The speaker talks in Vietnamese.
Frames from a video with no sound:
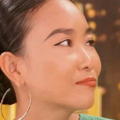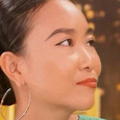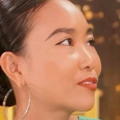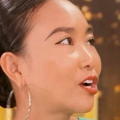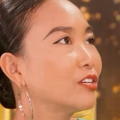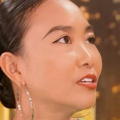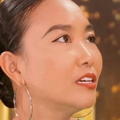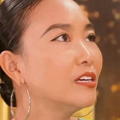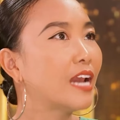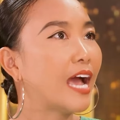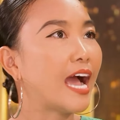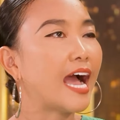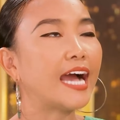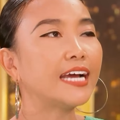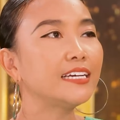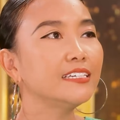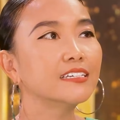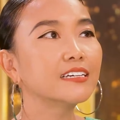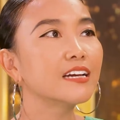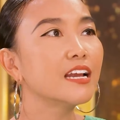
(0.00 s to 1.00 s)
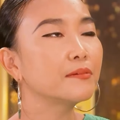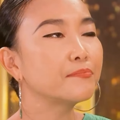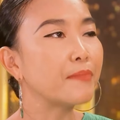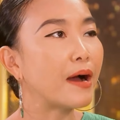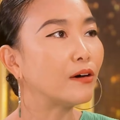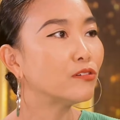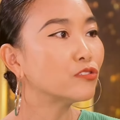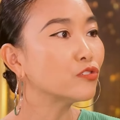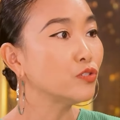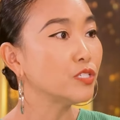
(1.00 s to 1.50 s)
coi như là ai được lên
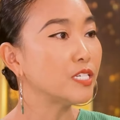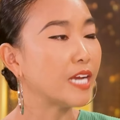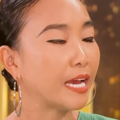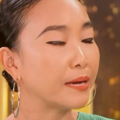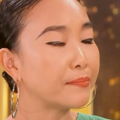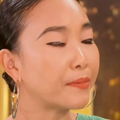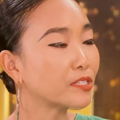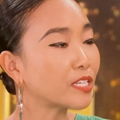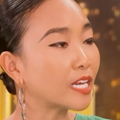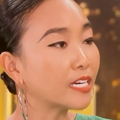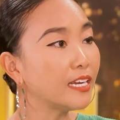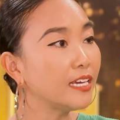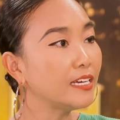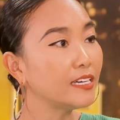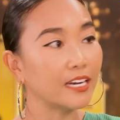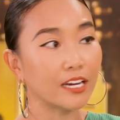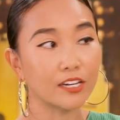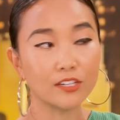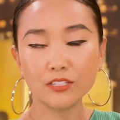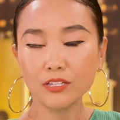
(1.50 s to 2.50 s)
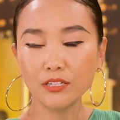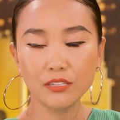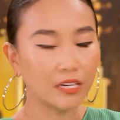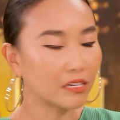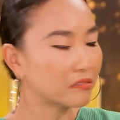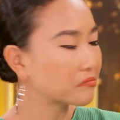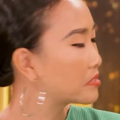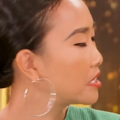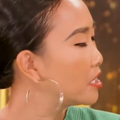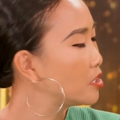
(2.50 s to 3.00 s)
báo tuổi trẻ báo thanh niên là Nổi coi như
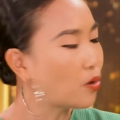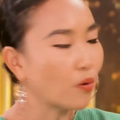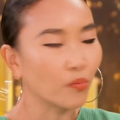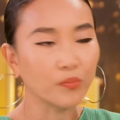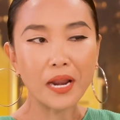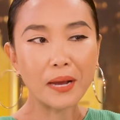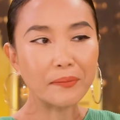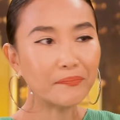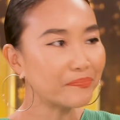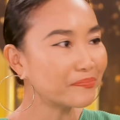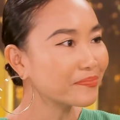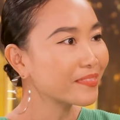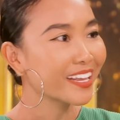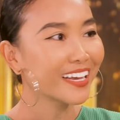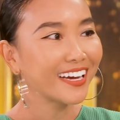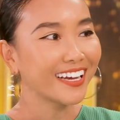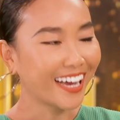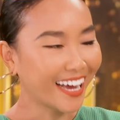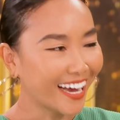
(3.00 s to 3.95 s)
là lắm. kinh khủng lắm yeah.